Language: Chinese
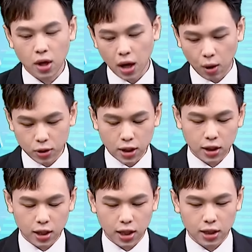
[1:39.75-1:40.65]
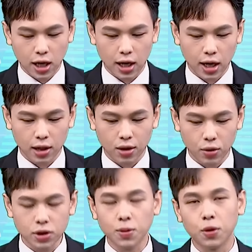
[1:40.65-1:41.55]
好，我这样带大家来看呢，
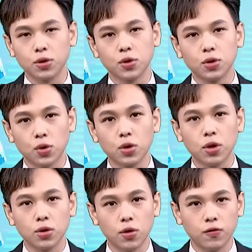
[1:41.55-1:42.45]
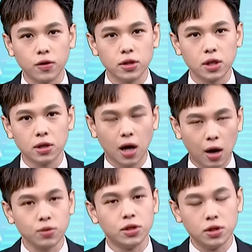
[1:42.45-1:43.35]
为什么我说多头有分成
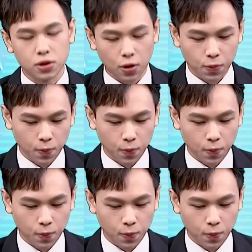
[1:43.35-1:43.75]
好几种？